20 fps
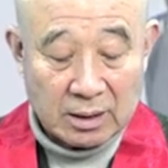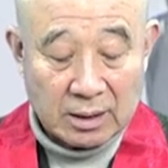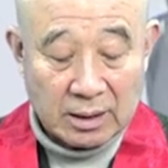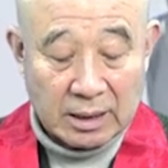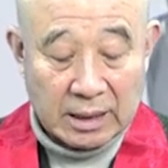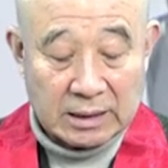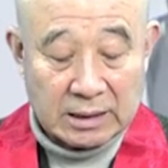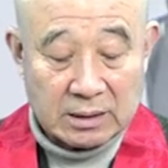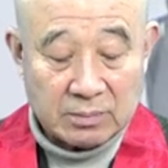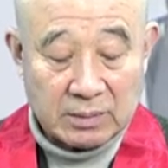
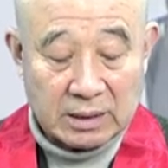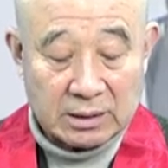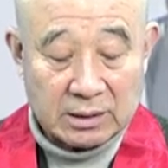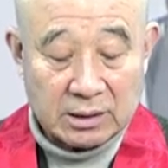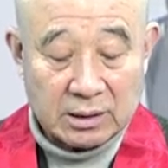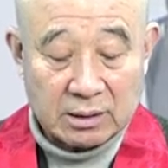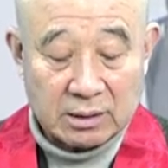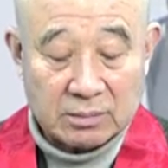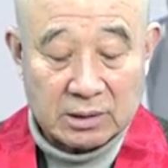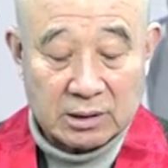하지만
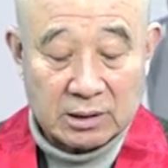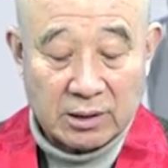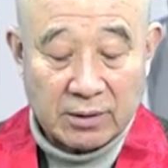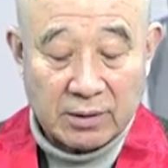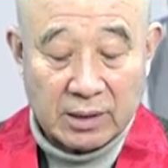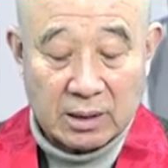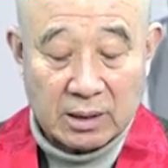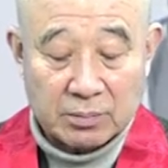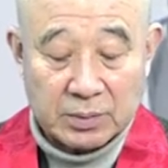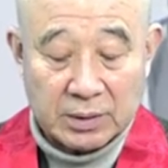지금은
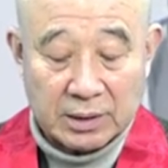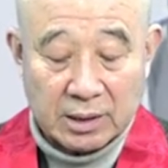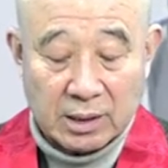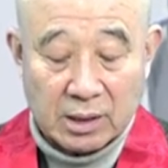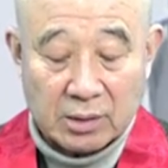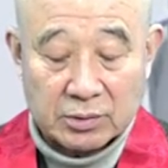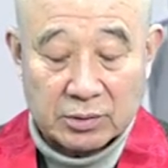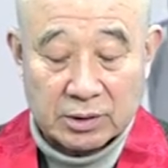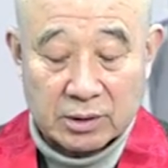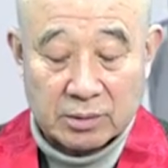상황이
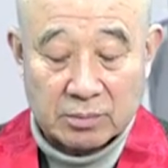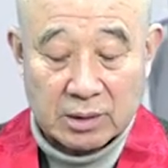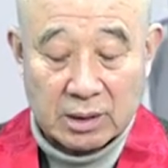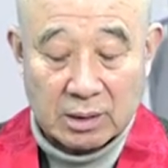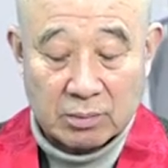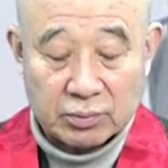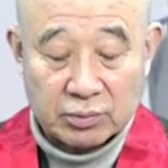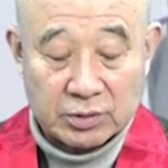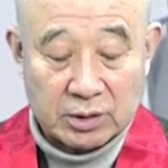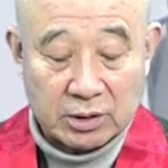변해가고 있습니다.
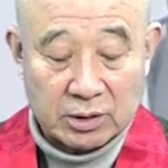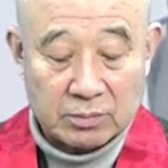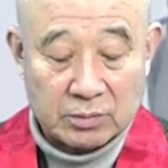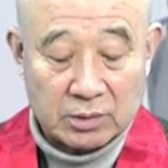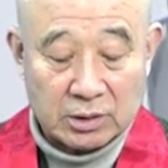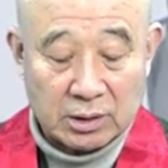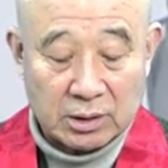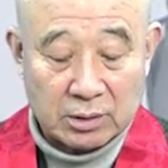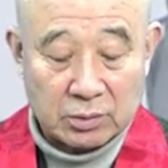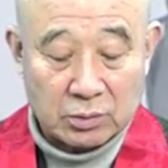부처님
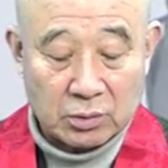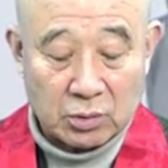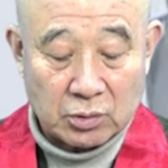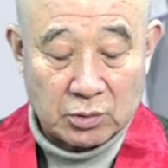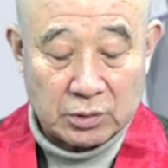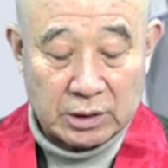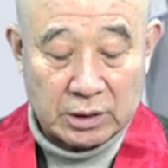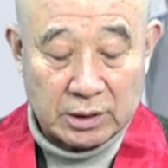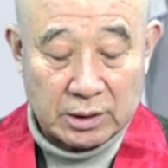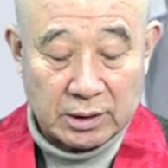
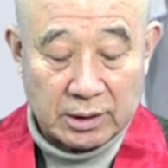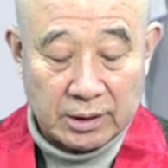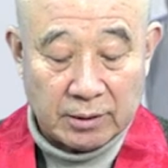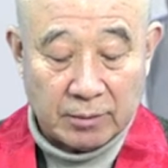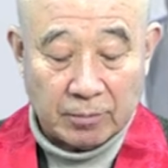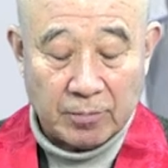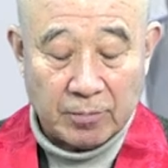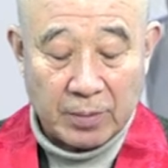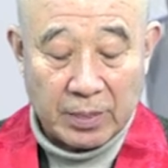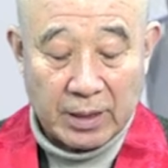성도지인